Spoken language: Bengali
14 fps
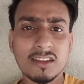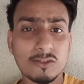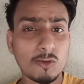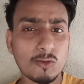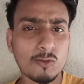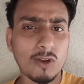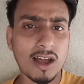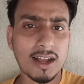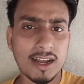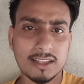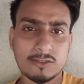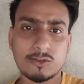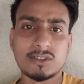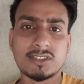তুই কুলাঙ্গা
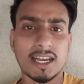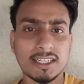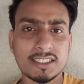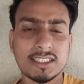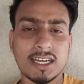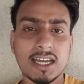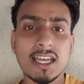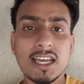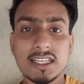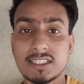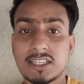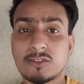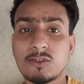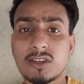তুই জানিস না
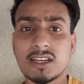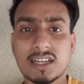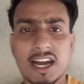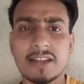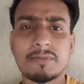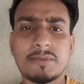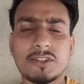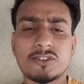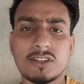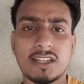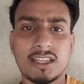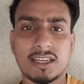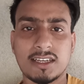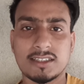যে তুই কার পিছনে
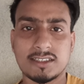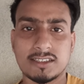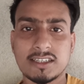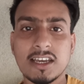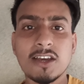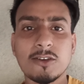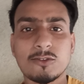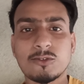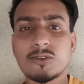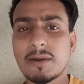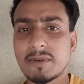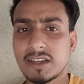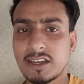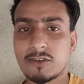লেগেছিস তুই
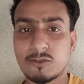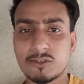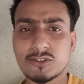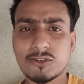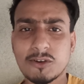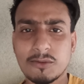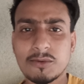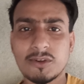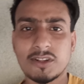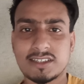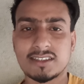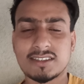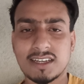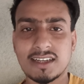আমাকে রোস্ট করবি
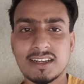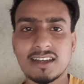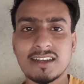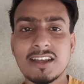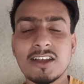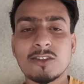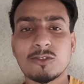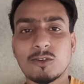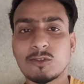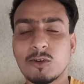বলছিস তাই না তোর